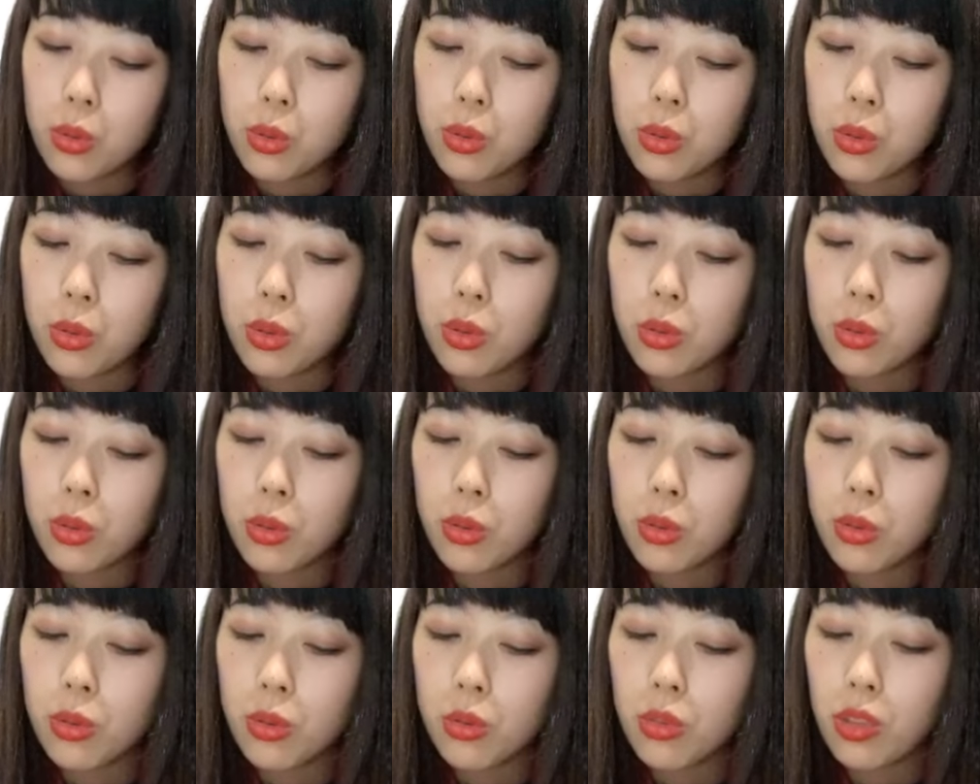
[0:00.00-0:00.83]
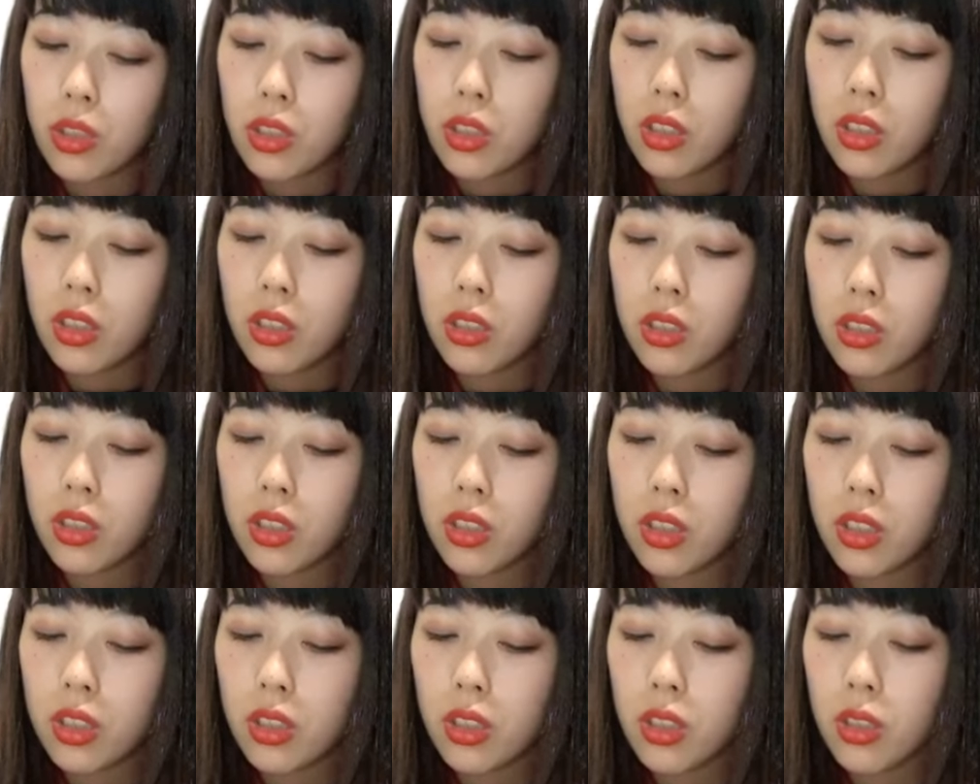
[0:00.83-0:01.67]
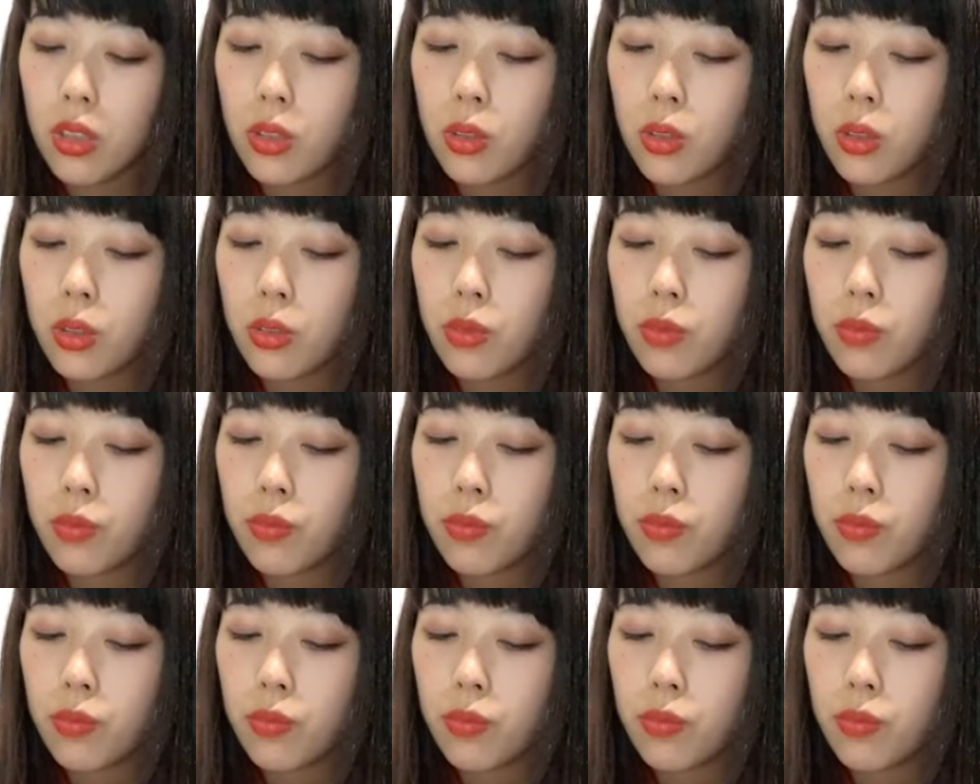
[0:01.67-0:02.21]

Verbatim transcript: ちょっとわからないんですけど。